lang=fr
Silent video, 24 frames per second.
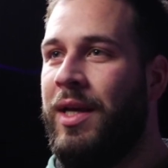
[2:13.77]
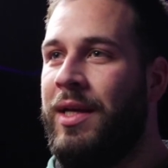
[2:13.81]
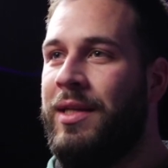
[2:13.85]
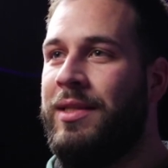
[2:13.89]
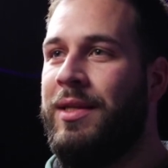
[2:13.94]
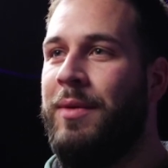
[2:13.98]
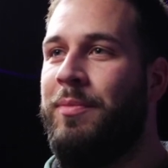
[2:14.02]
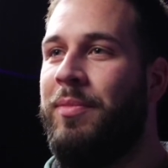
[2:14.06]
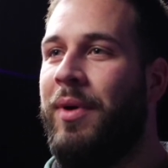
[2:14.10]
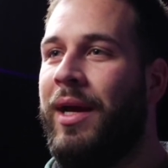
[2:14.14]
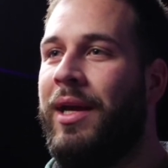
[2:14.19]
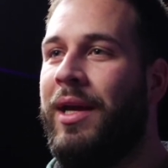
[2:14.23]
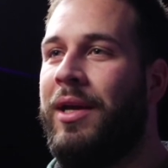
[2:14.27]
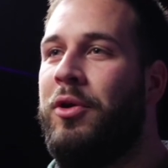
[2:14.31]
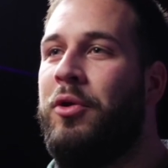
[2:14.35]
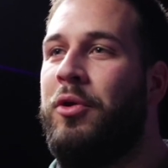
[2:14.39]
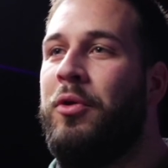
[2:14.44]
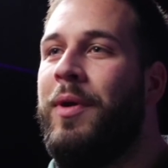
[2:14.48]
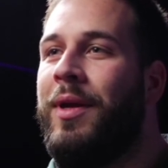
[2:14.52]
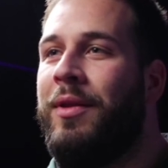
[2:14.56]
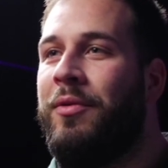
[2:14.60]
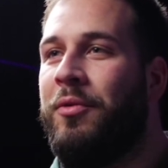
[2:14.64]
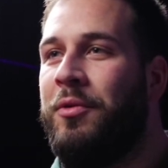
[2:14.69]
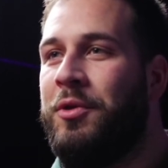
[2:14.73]
C'est pas que
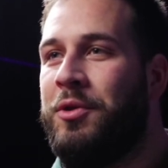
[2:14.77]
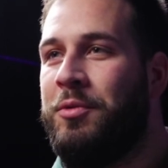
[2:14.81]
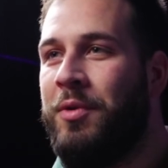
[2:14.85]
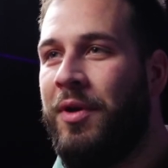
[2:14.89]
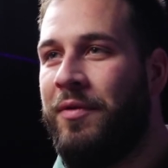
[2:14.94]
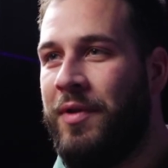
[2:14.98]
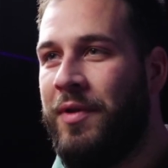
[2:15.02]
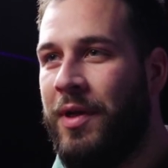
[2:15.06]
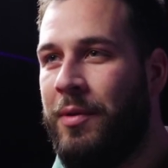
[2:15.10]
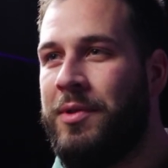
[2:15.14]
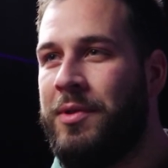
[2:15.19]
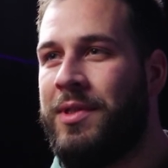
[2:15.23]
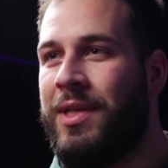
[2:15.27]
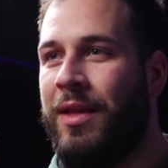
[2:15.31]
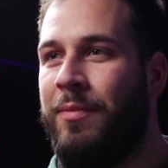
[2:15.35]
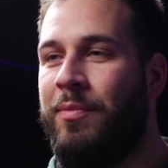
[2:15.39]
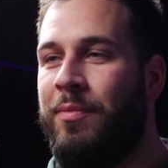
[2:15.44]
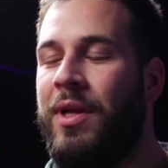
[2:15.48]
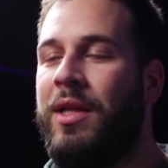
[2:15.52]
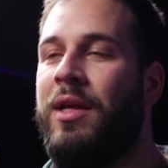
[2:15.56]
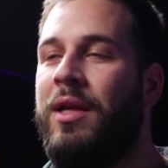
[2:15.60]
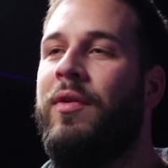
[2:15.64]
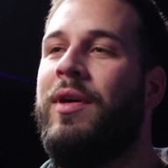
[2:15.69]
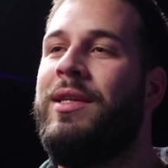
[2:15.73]
être joueur, finalement, ça te
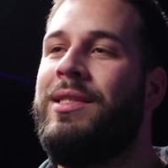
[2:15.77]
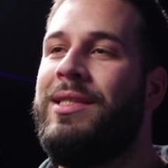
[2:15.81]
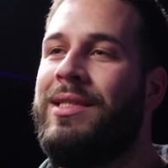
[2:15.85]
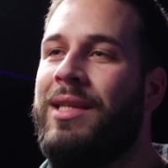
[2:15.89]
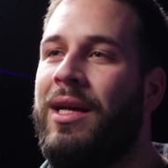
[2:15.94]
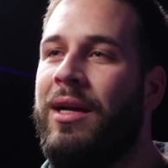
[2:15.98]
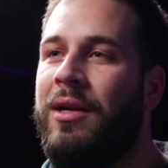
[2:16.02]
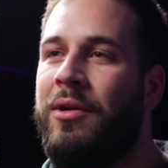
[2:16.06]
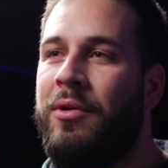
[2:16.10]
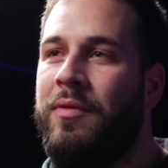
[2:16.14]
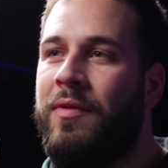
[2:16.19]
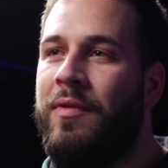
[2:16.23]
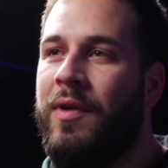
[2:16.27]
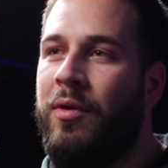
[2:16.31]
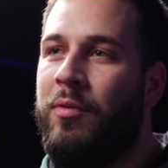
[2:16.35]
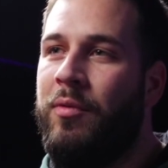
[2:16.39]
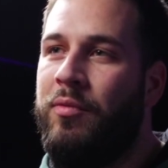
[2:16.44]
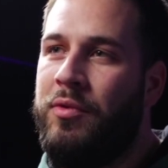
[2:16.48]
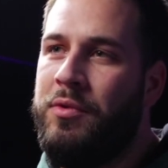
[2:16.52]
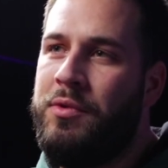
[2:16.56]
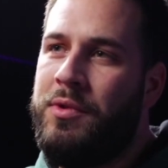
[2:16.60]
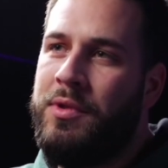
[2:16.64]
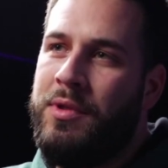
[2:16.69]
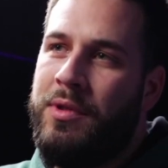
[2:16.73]
plaît d'avoir ça à côté en
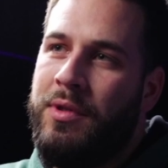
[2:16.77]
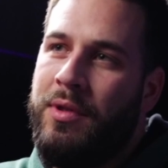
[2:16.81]
plus